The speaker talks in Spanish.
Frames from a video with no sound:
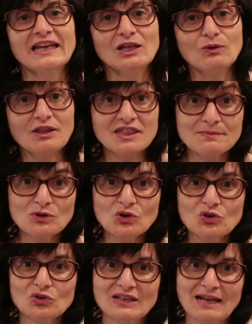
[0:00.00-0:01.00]
Y lo hacemos
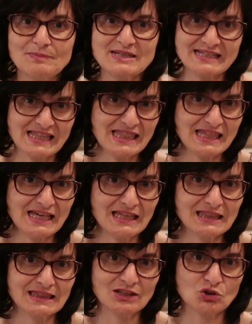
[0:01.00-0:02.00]
con la
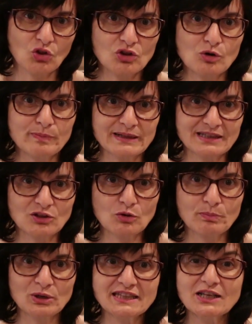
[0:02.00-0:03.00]
presencia de todos los partidos
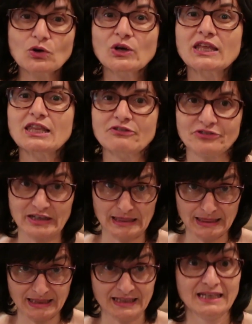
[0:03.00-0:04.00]
políticos y de
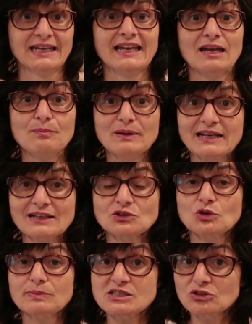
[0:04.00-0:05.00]
frente,
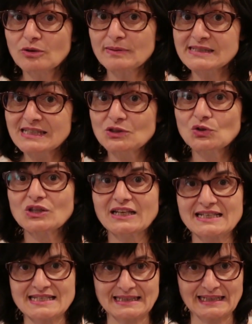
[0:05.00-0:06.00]
explicando pasito a pasito de
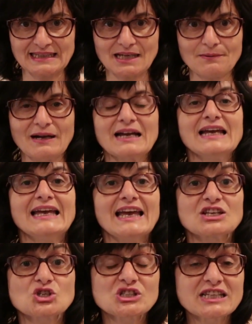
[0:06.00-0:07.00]
qué se trataba.
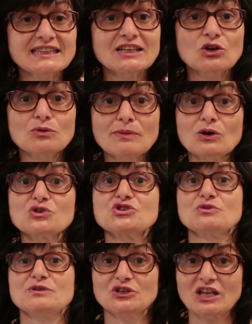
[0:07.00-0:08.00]
Esos
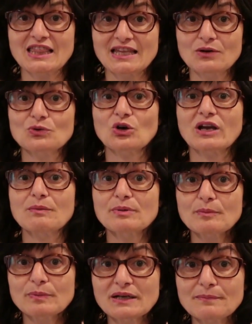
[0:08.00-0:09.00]
7,8 millones de euros que
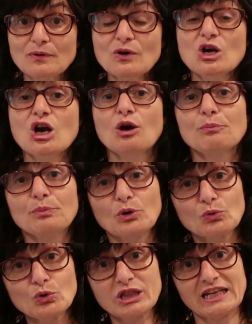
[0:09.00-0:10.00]
proponemos
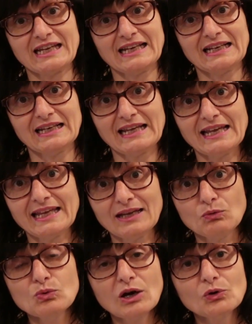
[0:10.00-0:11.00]
producen en, eh,
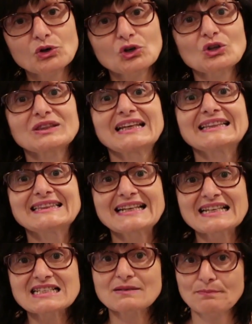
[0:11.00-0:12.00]
un ahorro de
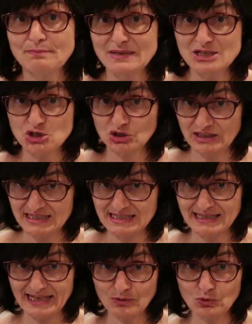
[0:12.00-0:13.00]
3
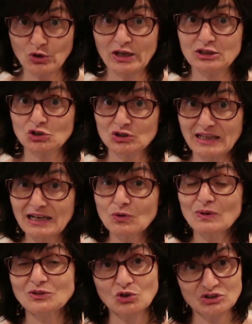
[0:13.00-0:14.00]
millones de euros en total
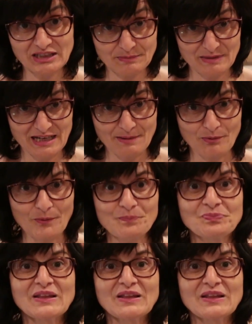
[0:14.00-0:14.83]
cuando lo terminemos.